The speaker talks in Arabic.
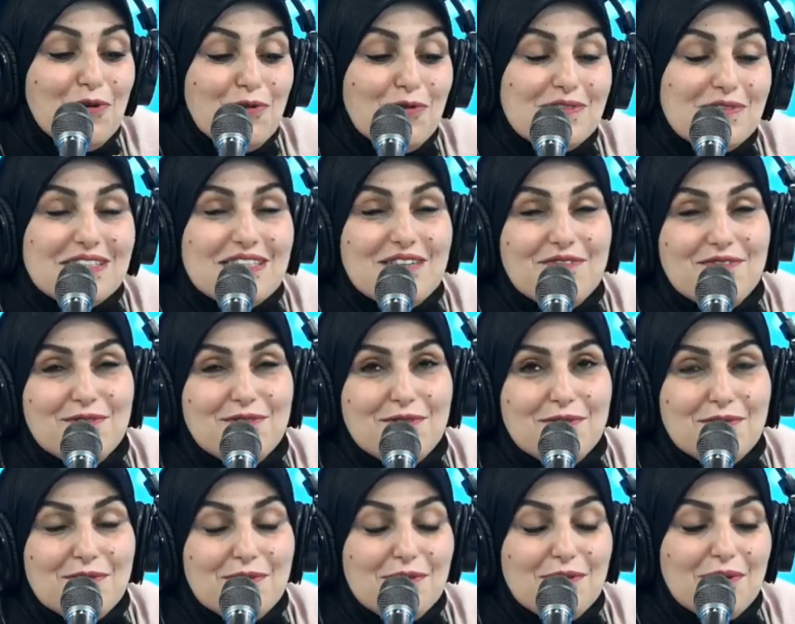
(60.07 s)

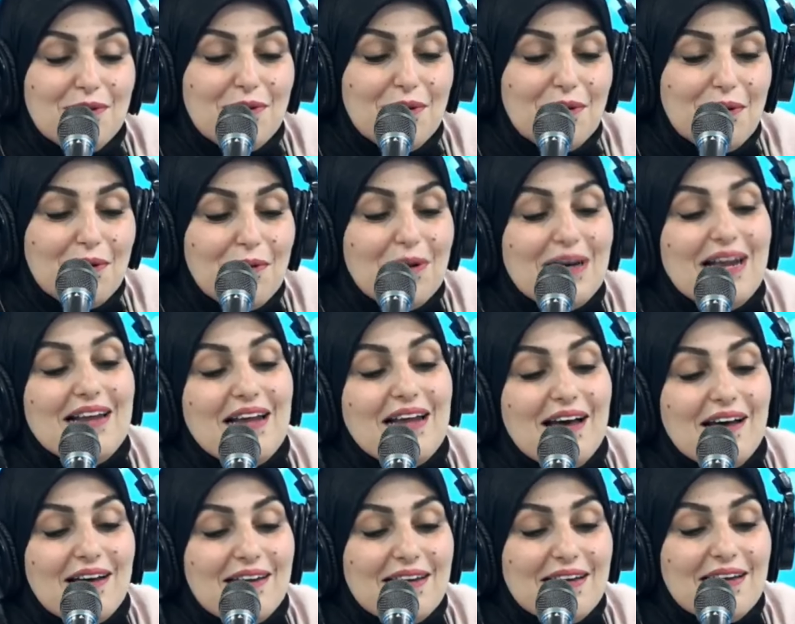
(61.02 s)
ينصفه ولا
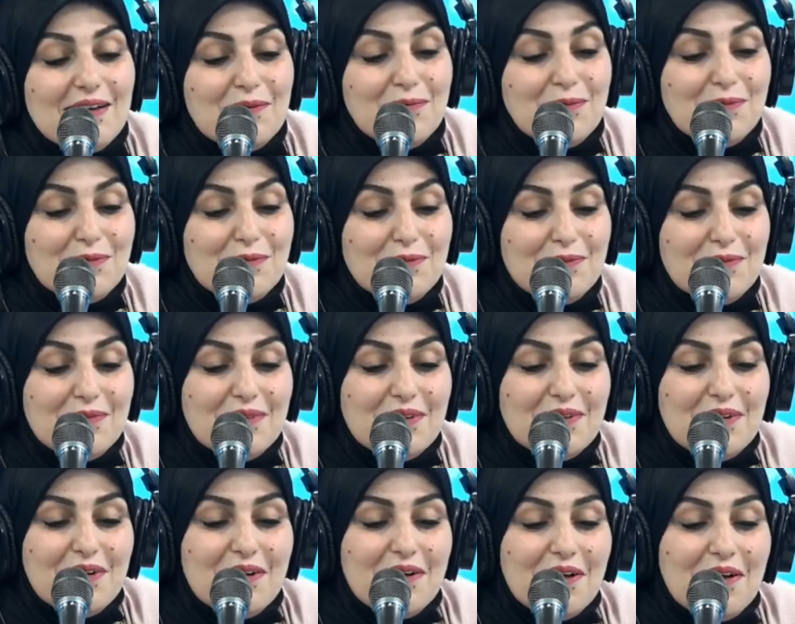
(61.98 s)
الاقلام
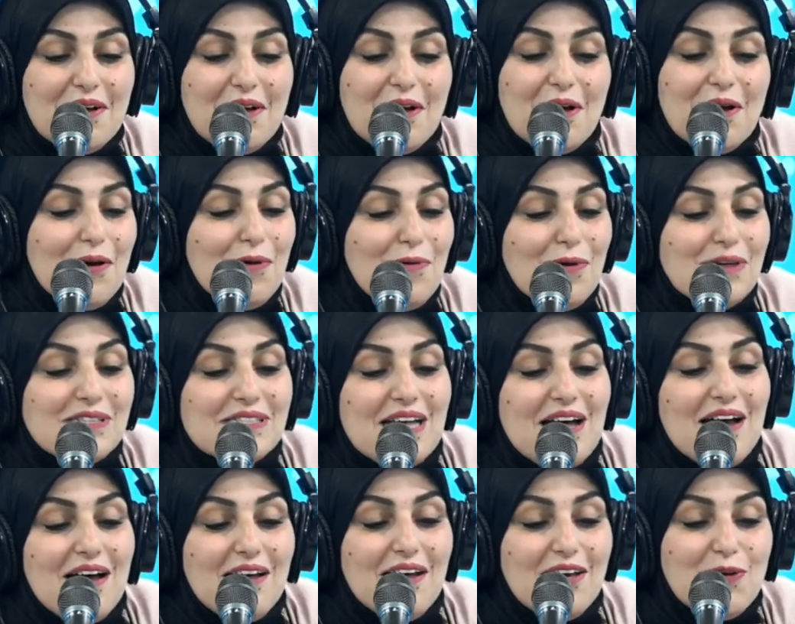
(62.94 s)
هو
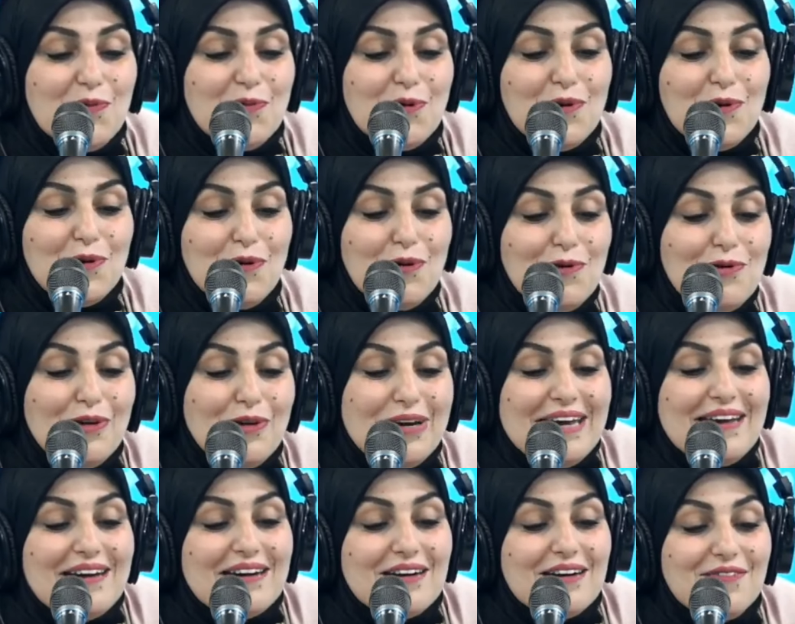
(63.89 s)
صاحب الخلق
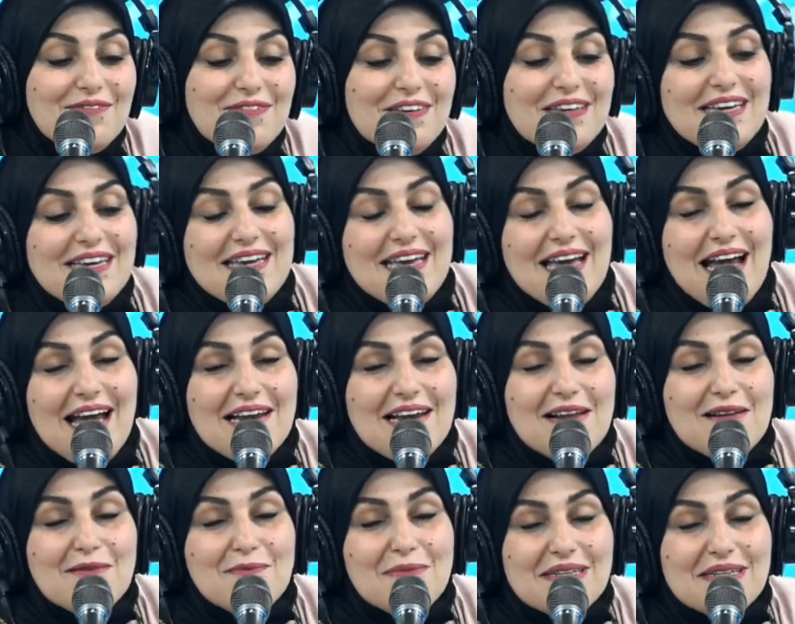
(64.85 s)
الرفيع على
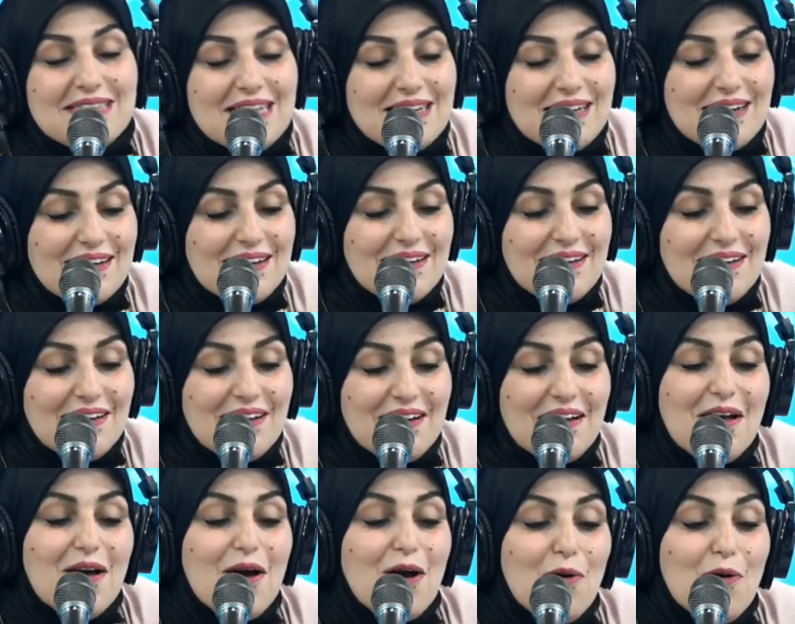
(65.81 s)
المدى
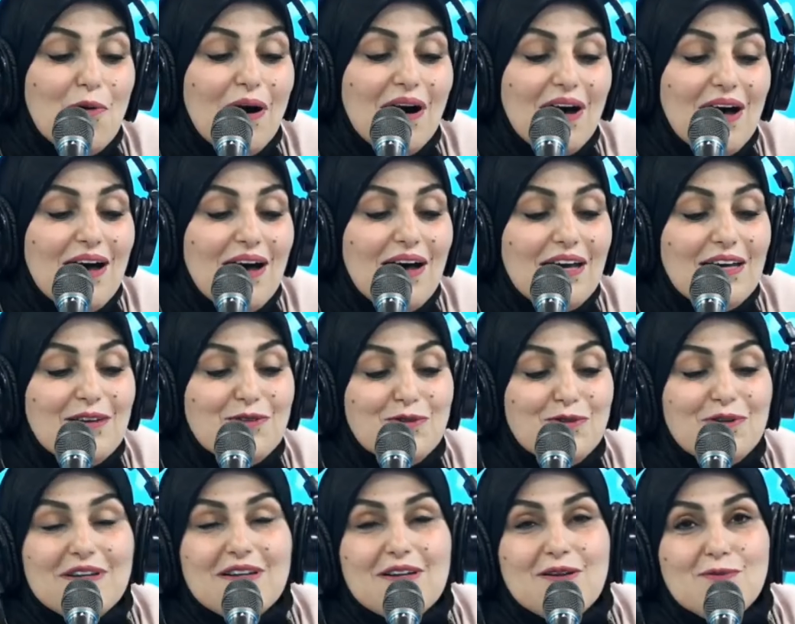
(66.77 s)
هو قائد
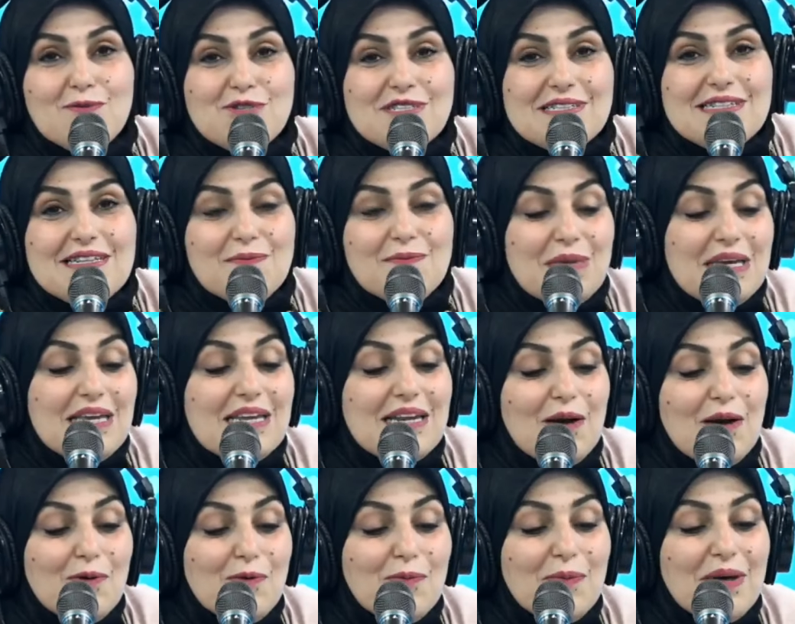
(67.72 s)
للمسلمين
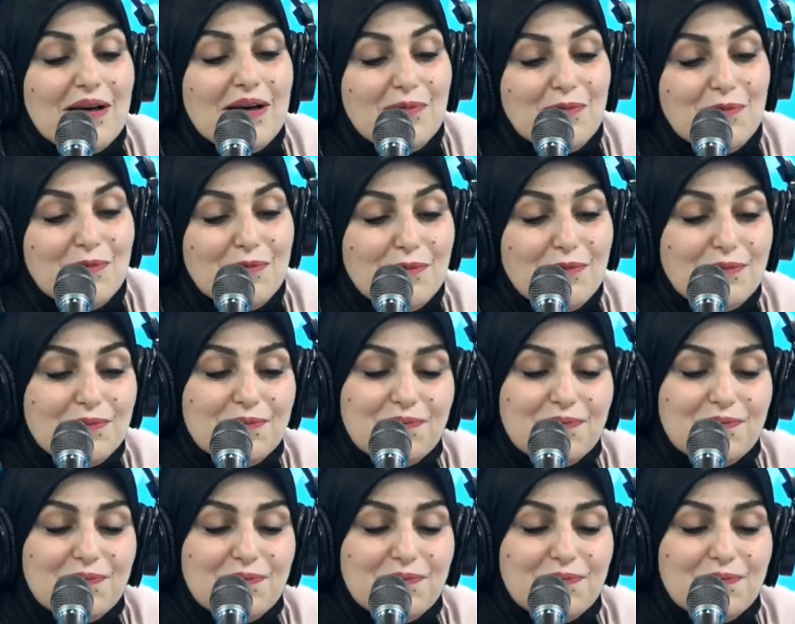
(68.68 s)
همام